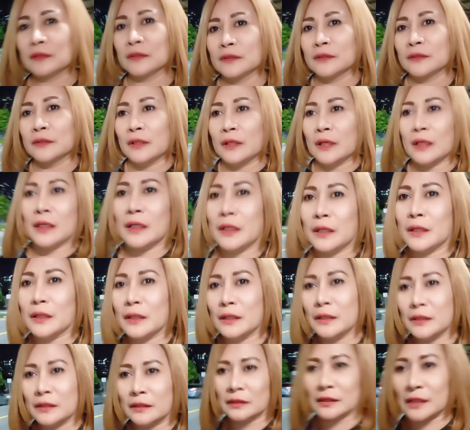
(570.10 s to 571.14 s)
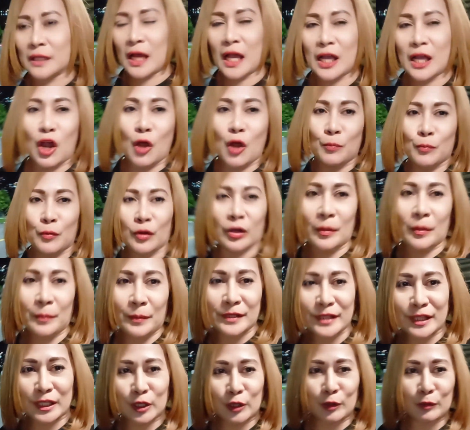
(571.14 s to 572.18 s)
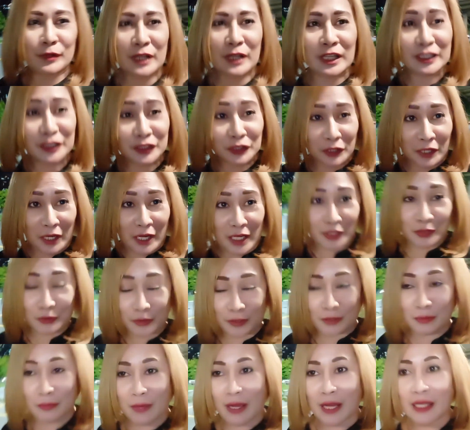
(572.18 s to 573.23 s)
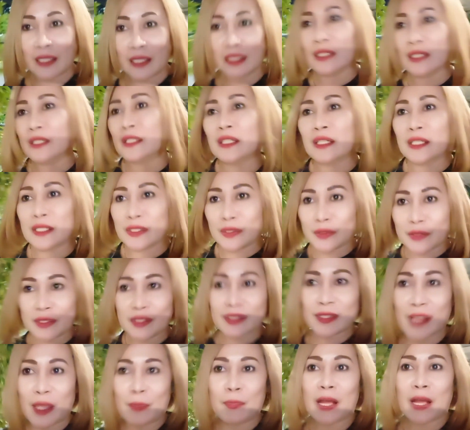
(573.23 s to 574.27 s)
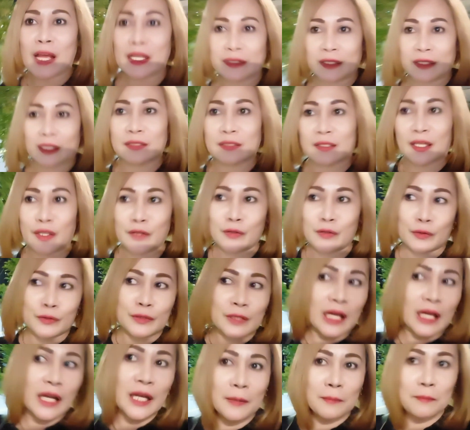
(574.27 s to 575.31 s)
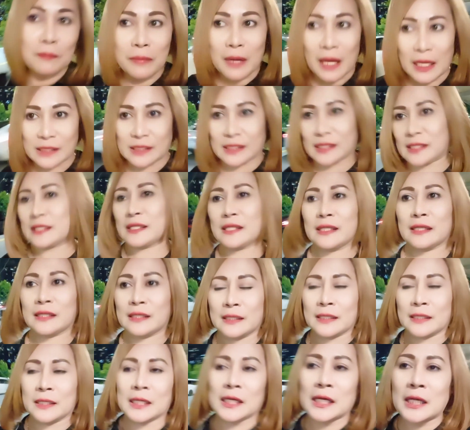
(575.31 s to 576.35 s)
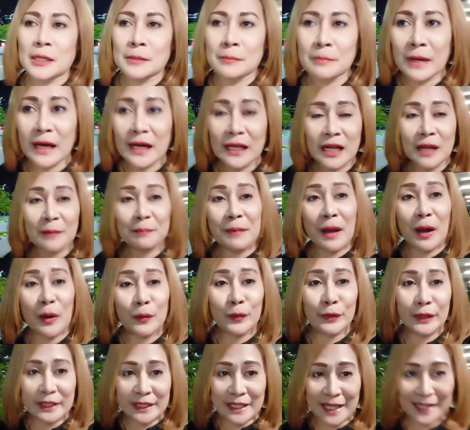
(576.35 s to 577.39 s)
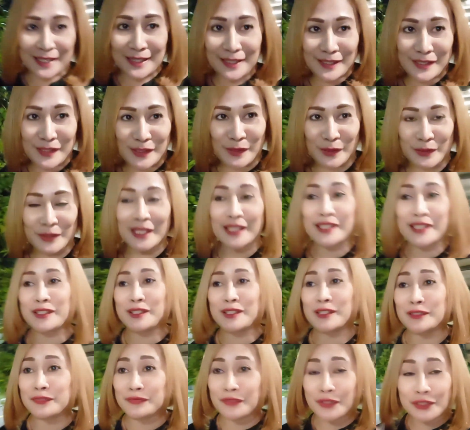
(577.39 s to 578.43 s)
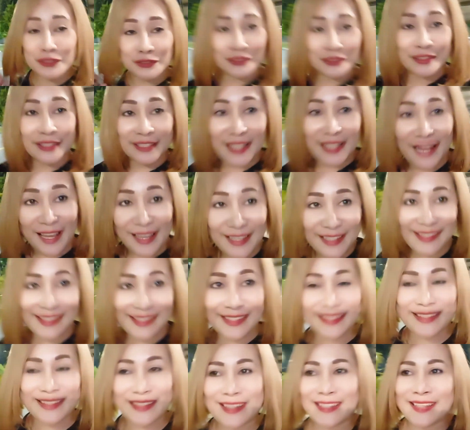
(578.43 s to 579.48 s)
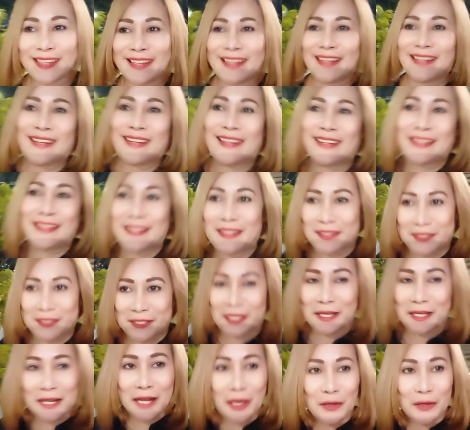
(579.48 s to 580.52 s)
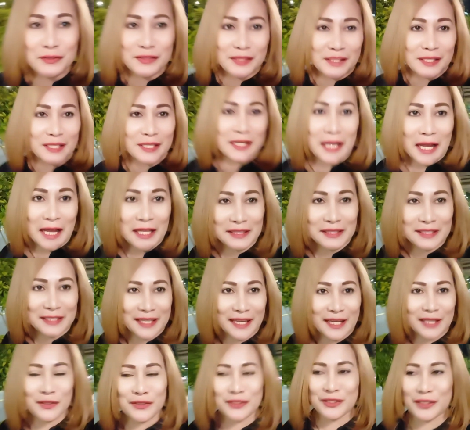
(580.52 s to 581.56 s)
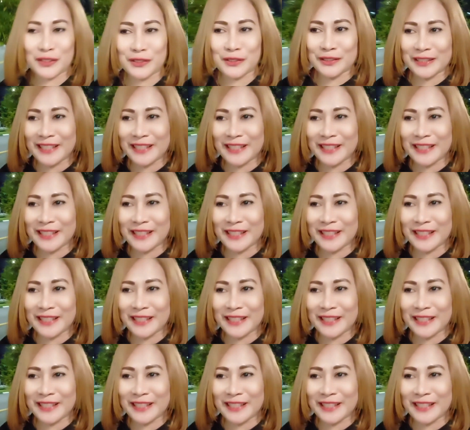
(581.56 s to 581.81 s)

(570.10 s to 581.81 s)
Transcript: Uh, nakakaupo ka pa sa loob ng train, eh, di ba? So, this time, mag-antay tayo ng bus para pauwi na. So, that's all for today, guys. Nakaraos na rin ang ating araw, charot.